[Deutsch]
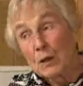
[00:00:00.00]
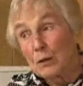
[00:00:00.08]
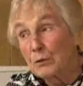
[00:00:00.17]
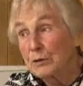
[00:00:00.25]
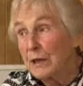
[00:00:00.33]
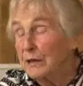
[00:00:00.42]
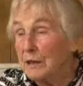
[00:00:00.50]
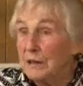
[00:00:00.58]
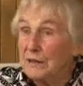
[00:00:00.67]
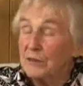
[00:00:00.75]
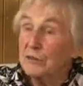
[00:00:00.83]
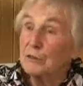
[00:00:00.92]
Und dann
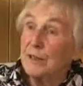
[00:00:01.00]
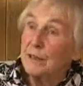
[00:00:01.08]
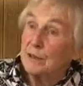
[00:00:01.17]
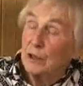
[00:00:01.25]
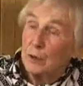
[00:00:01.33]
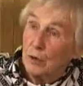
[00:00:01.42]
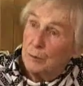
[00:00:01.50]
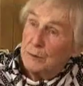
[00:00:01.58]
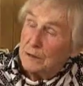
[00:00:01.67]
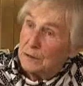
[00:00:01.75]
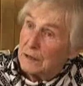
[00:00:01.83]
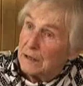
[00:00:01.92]
ist es soweit
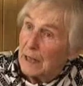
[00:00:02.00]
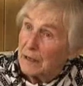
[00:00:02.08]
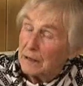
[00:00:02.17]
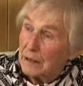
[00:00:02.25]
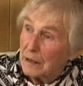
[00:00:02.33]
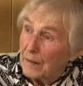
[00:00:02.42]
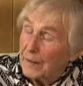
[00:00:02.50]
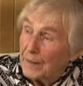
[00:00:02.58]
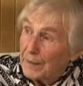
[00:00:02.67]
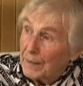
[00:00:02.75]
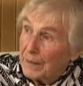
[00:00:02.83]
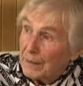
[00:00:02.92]
gekommen, dann hat er
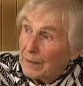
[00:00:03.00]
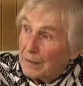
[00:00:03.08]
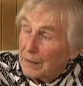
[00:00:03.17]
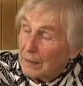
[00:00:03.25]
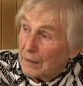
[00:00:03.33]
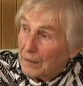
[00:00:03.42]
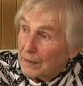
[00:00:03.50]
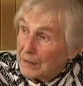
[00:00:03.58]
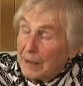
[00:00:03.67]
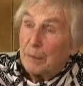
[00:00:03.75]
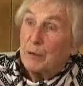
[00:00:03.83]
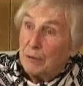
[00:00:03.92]

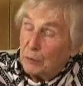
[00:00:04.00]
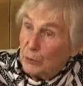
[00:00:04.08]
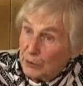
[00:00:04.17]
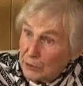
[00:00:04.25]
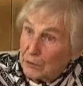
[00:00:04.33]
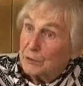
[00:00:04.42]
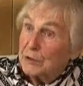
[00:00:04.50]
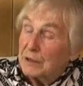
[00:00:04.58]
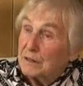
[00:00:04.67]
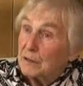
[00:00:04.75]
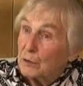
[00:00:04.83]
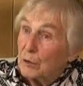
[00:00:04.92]
ich habe gewusst von
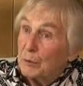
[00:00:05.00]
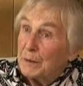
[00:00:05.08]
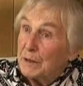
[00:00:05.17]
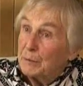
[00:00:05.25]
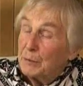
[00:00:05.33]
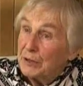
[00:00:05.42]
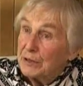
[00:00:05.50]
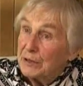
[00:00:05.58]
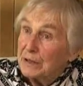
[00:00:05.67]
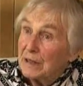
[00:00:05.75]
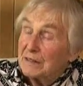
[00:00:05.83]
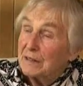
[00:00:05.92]
dieser Gruppe in
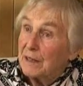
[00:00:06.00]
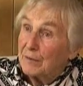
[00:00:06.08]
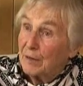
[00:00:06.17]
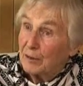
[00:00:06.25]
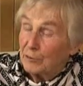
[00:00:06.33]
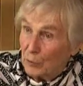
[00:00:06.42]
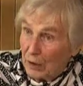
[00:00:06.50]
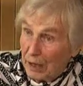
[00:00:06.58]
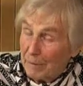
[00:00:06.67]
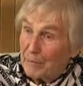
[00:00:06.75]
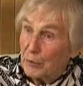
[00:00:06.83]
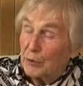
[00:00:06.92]
München, dass sie etwas
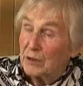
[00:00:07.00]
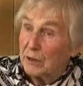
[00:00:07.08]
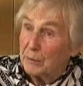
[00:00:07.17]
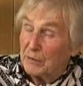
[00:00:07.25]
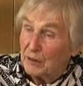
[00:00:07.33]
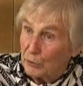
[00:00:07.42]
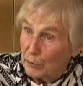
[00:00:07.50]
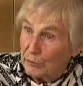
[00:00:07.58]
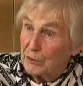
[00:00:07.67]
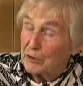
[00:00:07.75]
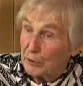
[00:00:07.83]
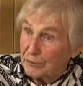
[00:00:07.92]
vorhaben durch den Besuch
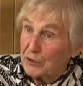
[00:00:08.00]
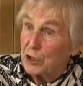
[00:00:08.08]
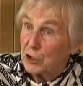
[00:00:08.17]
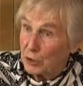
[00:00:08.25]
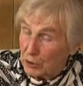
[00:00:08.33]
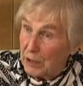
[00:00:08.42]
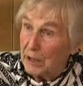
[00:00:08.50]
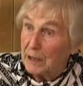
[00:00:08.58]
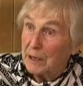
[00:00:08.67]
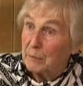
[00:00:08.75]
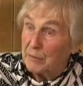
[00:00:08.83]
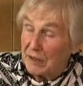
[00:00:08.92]
von Sophie Scholl
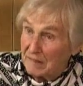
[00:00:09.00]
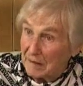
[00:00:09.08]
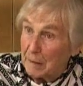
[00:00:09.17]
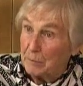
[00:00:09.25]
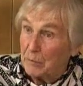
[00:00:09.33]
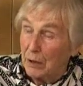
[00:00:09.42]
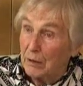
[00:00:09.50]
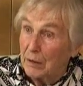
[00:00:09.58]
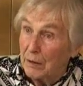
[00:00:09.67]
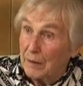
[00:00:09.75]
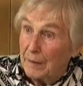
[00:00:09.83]
im Dezember.